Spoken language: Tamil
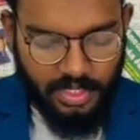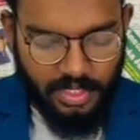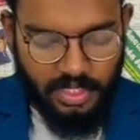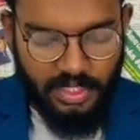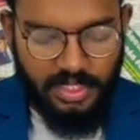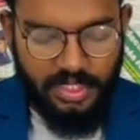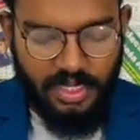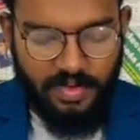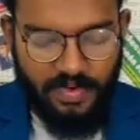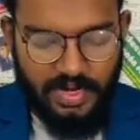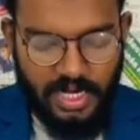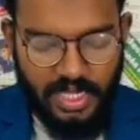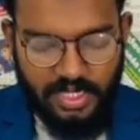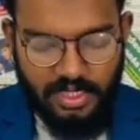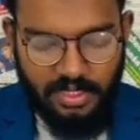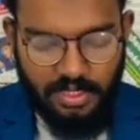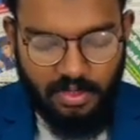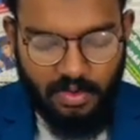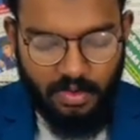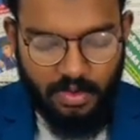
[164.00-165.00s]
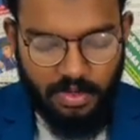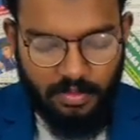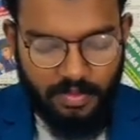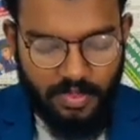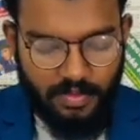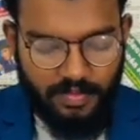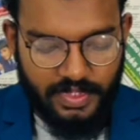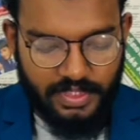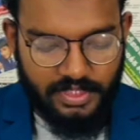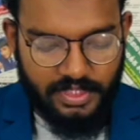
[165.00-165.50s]
இந்த வழக்கு
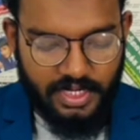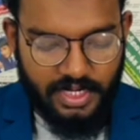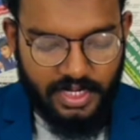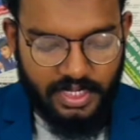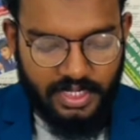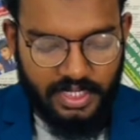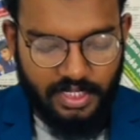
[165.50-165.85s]
கொழும்பு விசேட